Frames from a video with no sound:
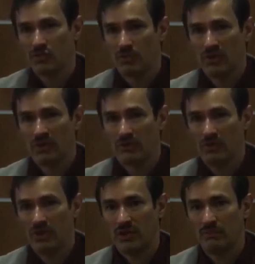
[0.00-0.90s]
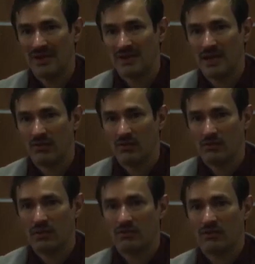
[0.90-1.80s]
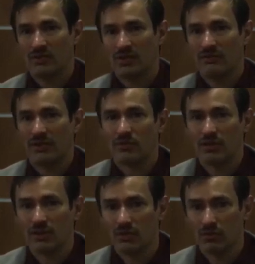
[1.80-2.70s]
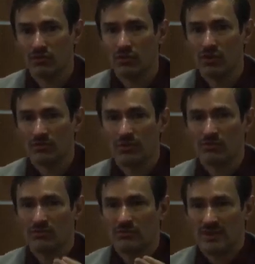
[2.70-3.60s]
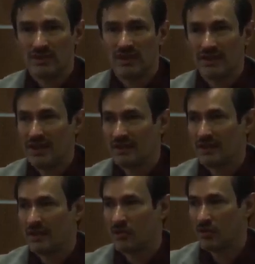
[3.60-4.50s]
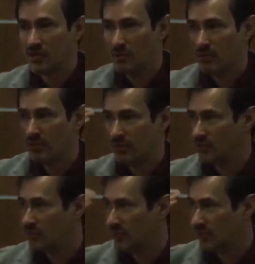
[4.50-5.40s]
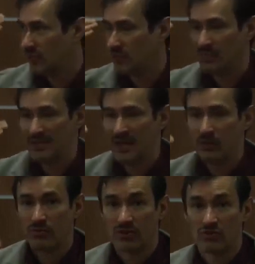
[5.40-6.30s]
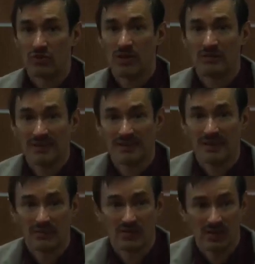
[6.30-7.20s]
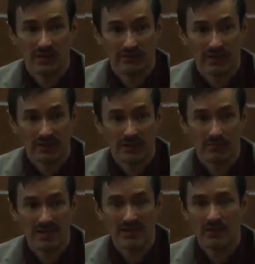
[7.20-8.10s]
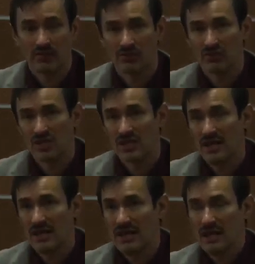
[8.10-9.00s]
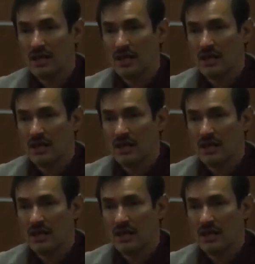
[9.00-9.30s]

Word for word: pensamos como en, el pasado, vamos, es el efecto retrovisor, vamos hacia adelante en el coche, pero vamos viendo en el pasado, porque solamente tenemos el referente del pasado. Entonces,